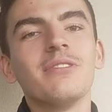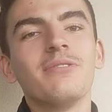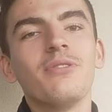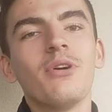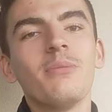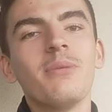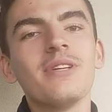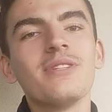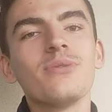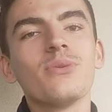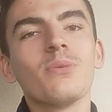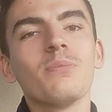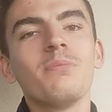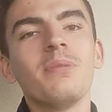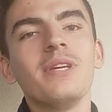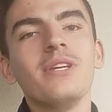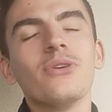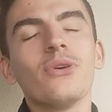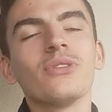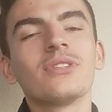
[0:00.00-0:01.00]
formation
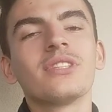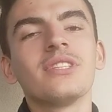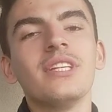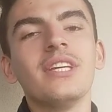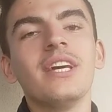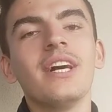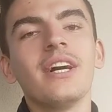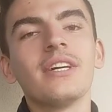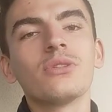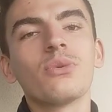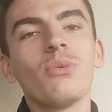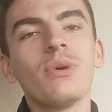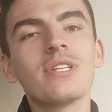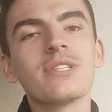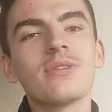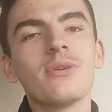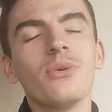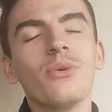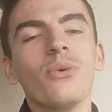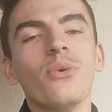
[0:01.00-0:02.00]
payante qui est à
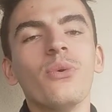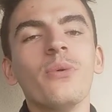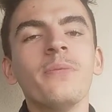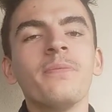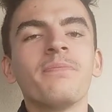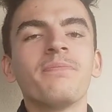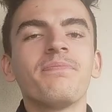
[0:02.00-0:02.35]
300 euros